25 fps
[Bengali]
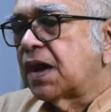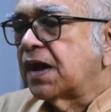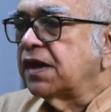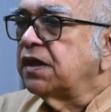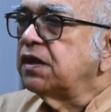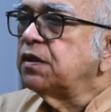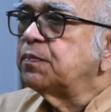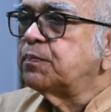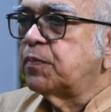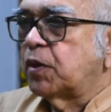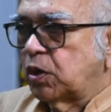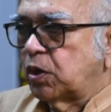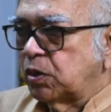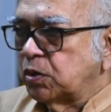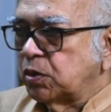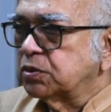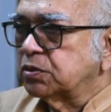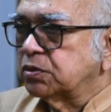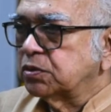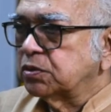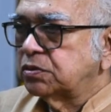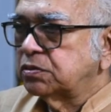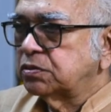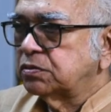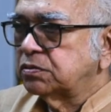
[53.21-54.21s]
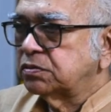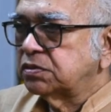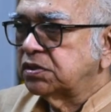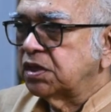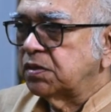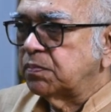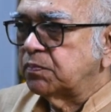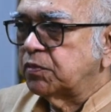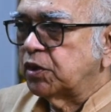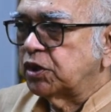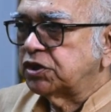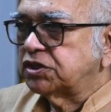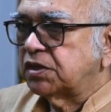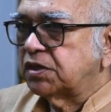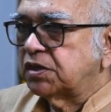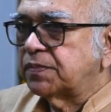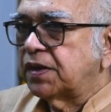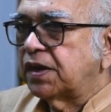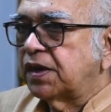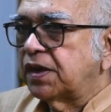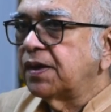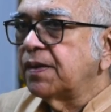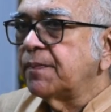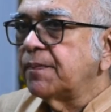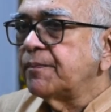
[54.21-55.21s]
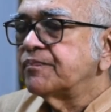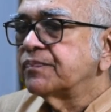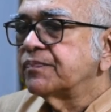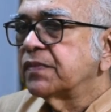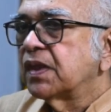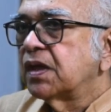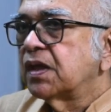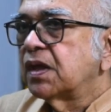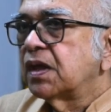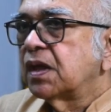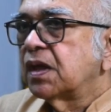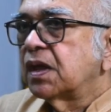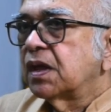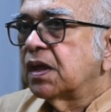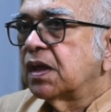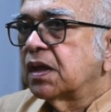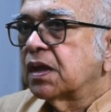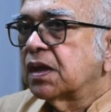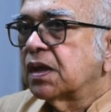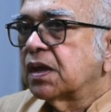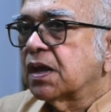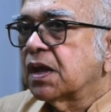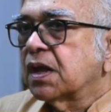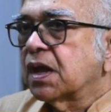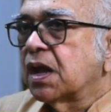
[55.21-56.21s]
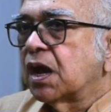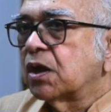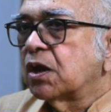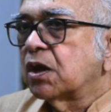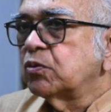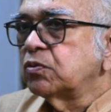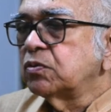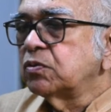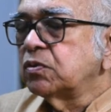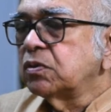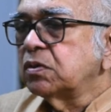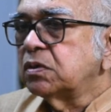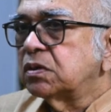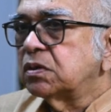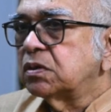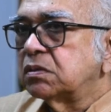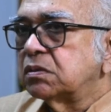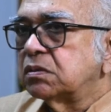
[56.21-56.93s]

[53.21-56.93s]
মাইল ফলক তিন পয়সার পালা কারণ